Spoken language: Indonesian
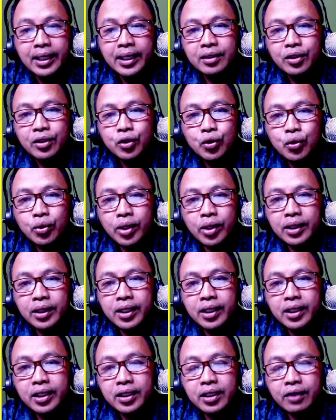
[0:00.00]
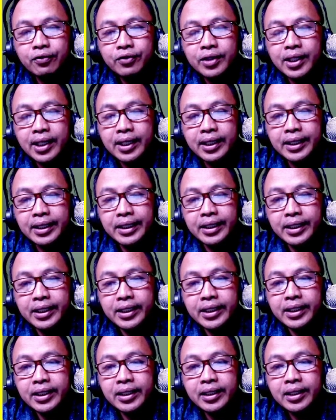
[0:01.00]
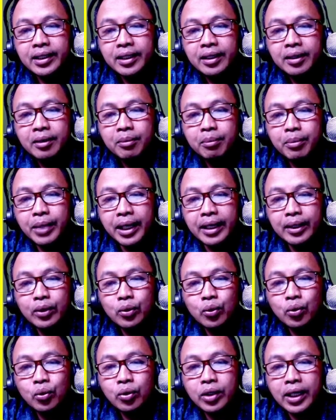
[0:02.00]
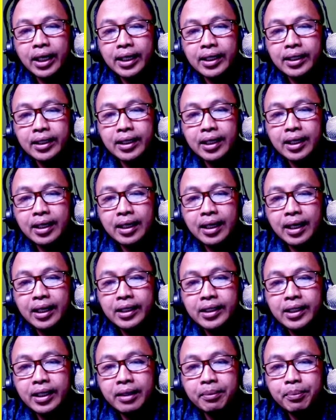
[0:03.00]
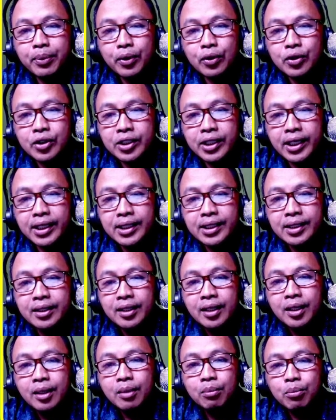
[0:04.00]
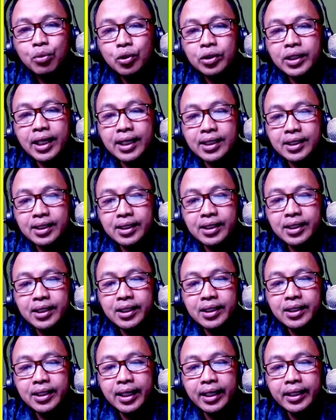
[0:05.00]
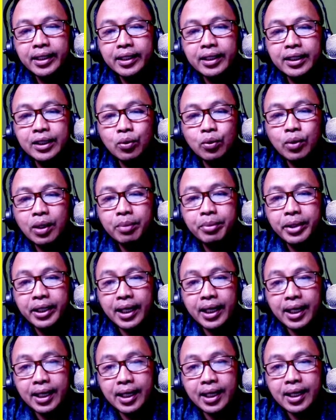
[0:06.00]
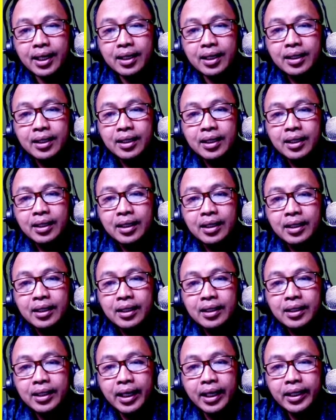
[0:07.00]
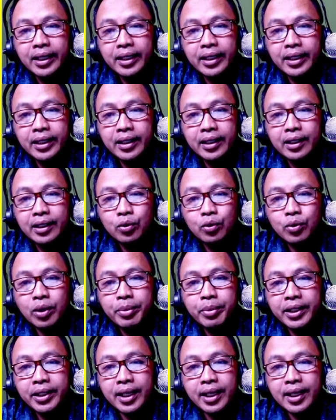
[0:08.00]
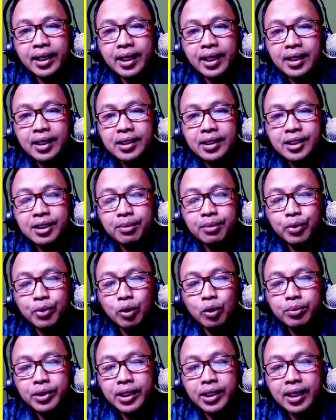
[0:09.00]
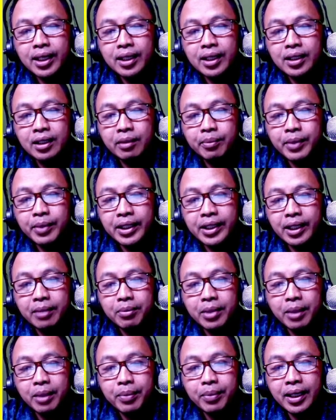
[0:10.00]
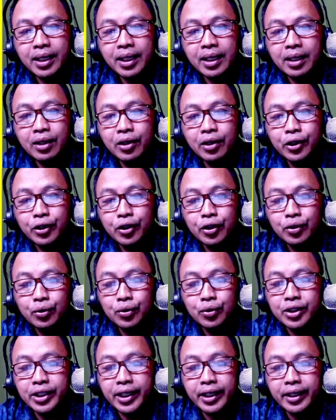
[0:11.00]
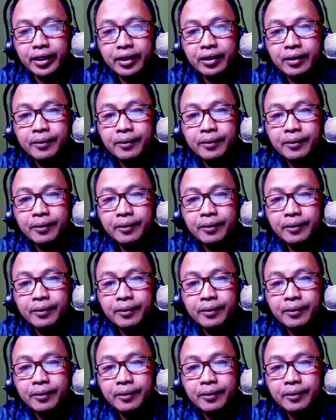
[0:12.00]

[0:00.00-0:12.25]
Surat tanda daftar ini baru karena ada proses mutasi dari ketua BKK dari ketua BKK sebelumnya kepada Bapak Khairon Hussein.